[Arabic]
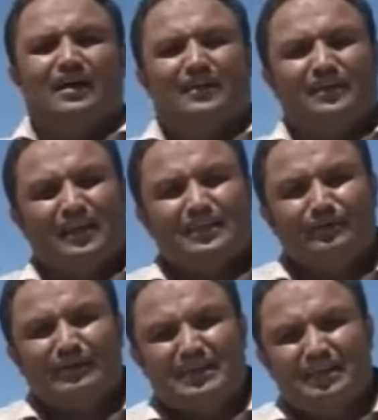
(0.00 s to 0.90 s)
آه،
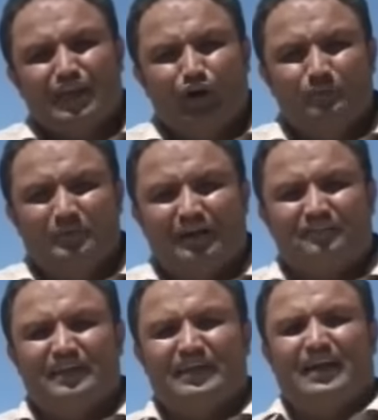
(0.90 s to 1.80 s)
نتواجد اليوم
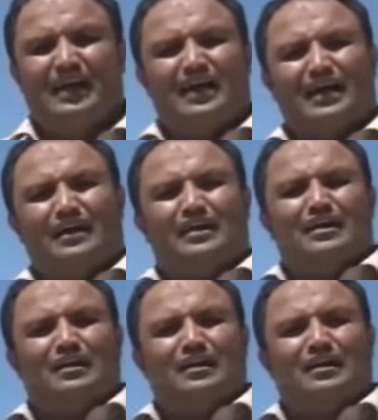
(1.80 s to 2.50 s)
في آه،